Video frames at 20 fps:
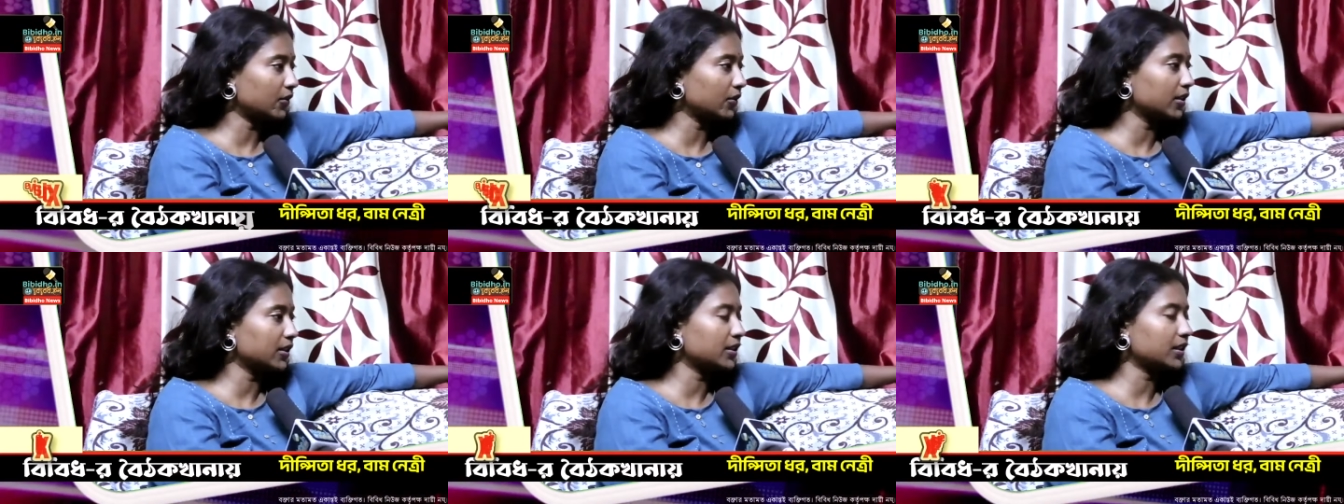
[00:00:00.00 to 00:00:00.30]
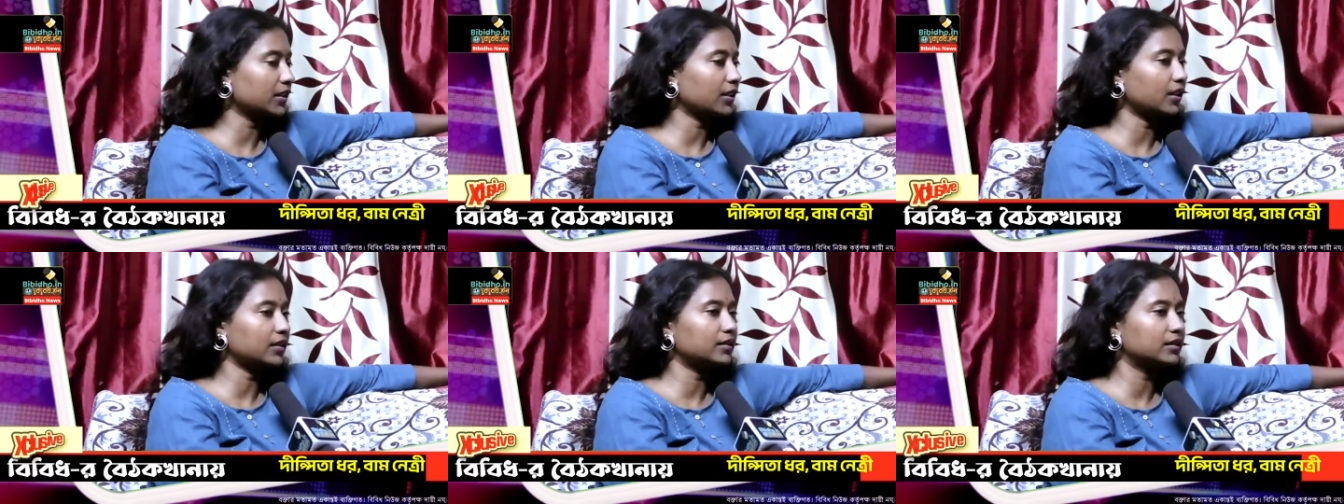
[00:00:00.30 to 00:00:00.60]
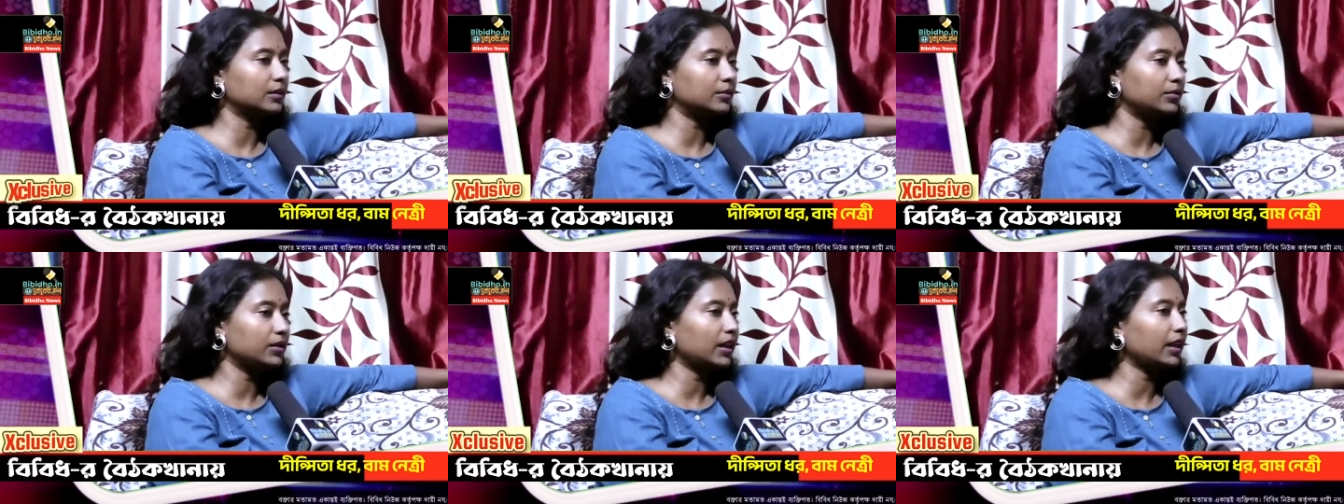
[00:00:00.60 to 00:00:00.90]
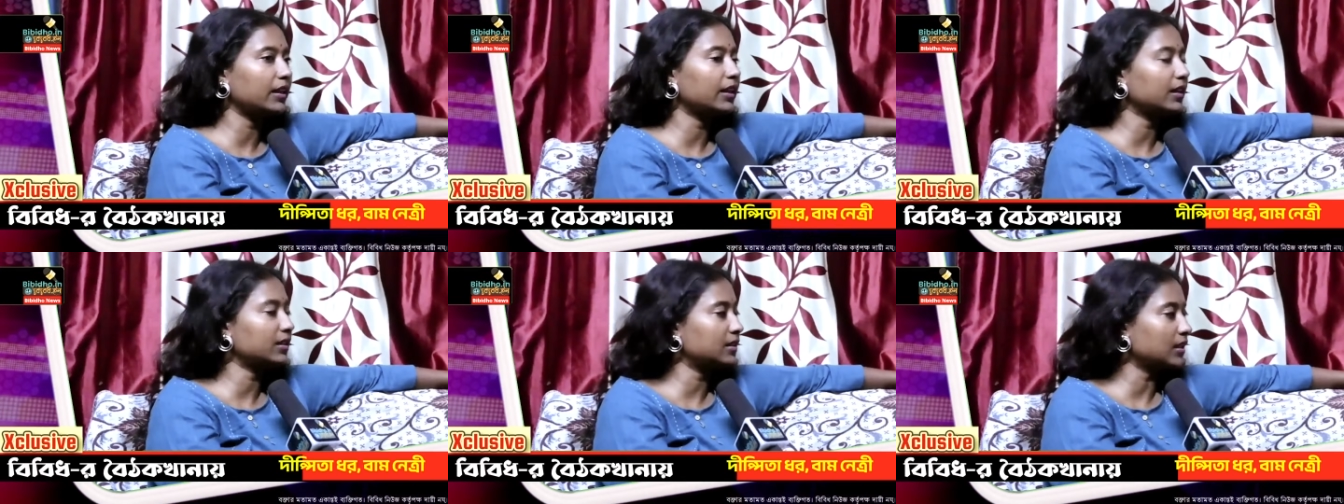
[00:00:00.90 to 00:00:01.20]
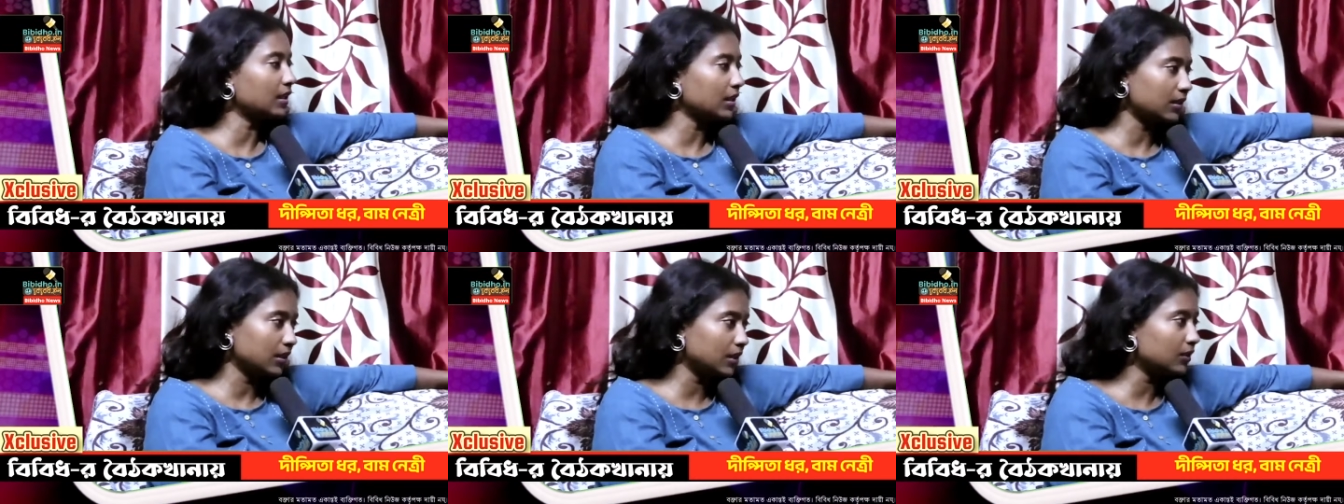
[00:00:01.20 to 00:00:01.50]
রয়েছে তার সিবিআই আছে
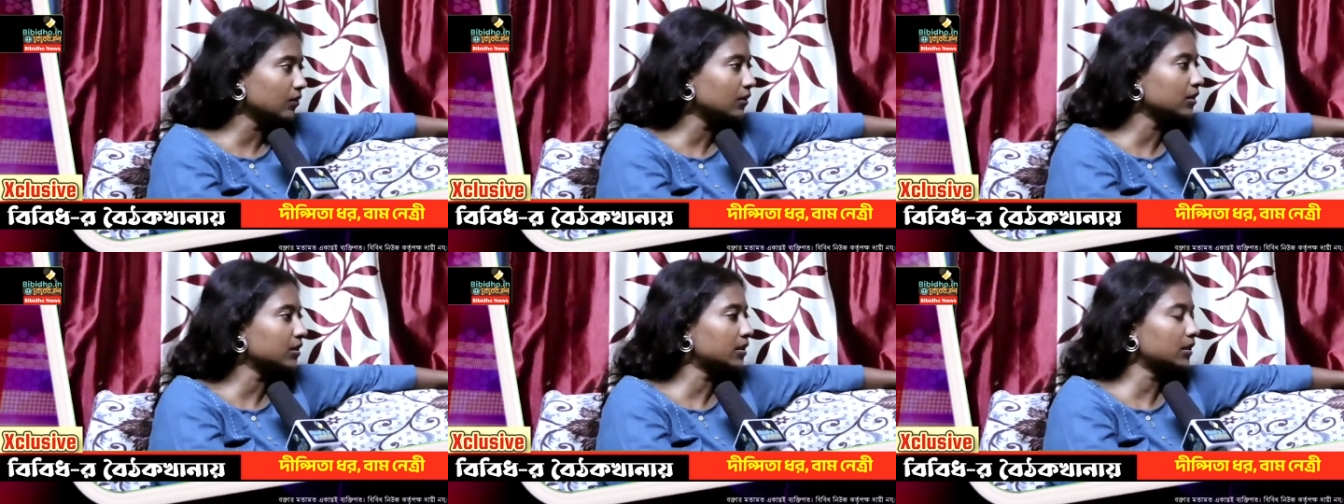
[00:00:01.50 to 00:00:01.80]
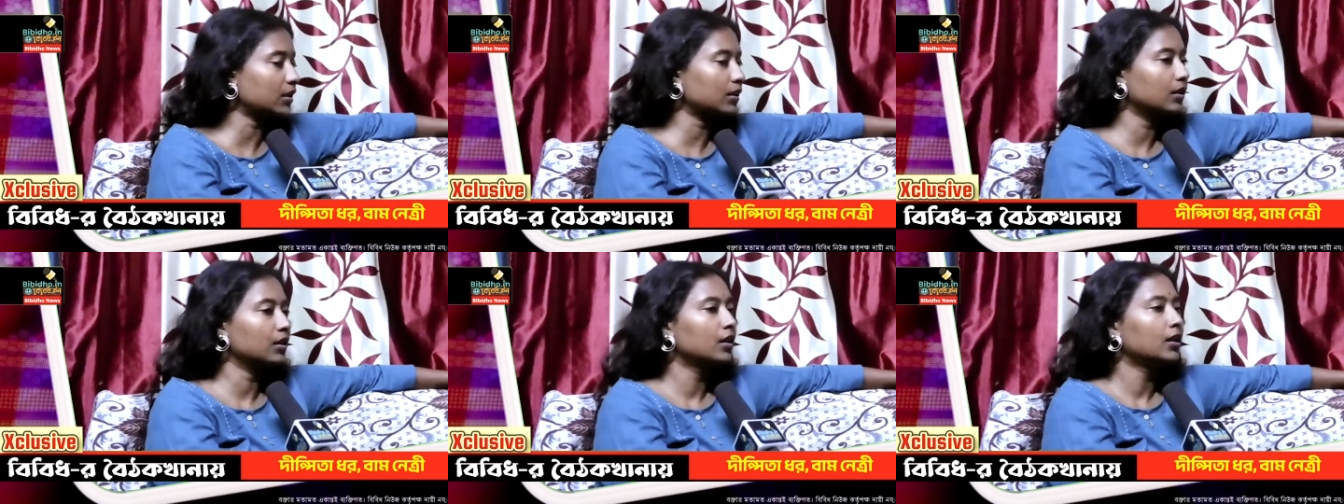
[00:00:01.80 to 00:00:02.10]
ইডি রয়েছে